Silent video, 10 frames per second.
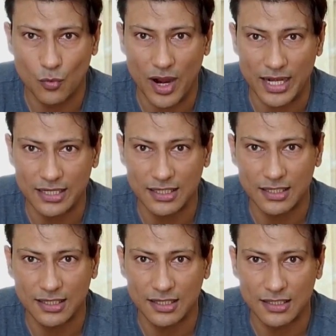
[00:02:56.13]
वन
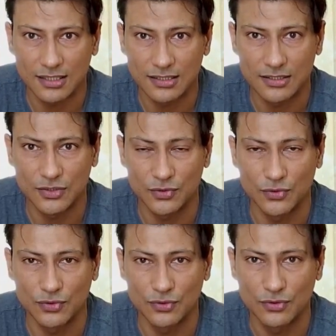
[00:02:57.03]

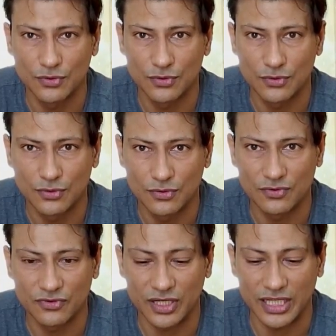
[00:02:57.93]
टू
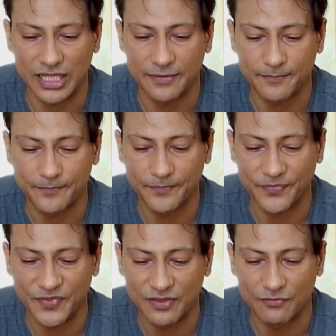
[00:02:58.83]
थ्री
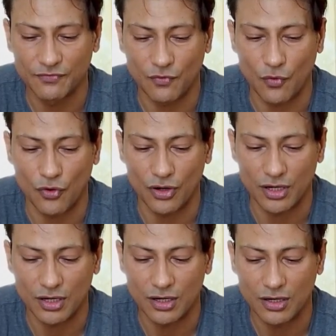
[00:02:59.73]
फोर
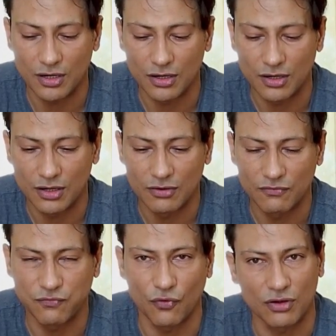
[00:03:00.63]

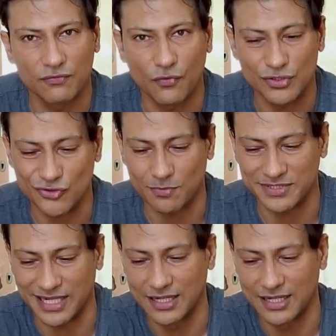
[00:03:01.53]
फोर फोर स्टॉप से